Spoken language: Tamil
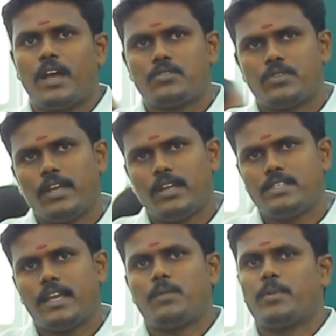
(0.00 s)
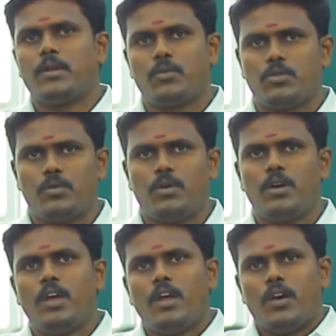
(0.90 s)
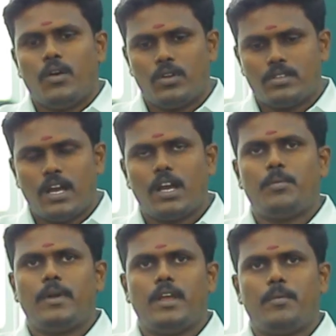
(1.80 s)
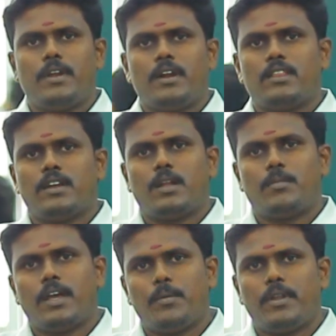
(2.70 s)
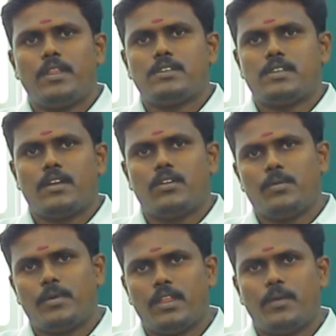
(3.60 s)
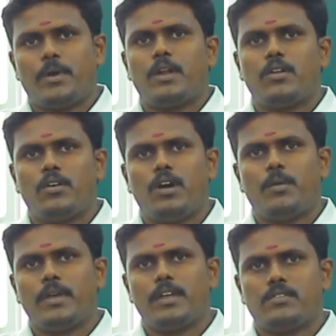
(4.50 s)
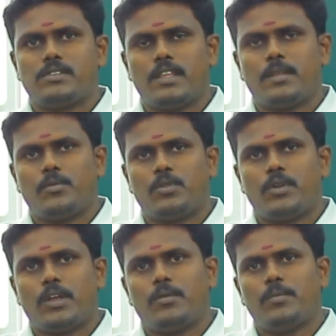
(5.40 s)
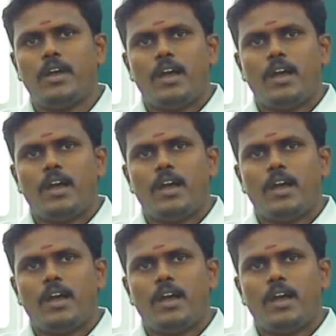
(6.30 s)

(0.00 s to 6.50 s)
ஆக்சுவலி எஜுகேட் பண்ணி கொடுத்துருவோம் ஒரு சாகுபடி அப்படின்னு எடுத்துக்கிட்டோம்னா இப்படி தான் செய்யணும் இப்படி தான் பண்ணணும் அப்படிங்கிற விஷயத்தை பொறுத்த வரைக்கும்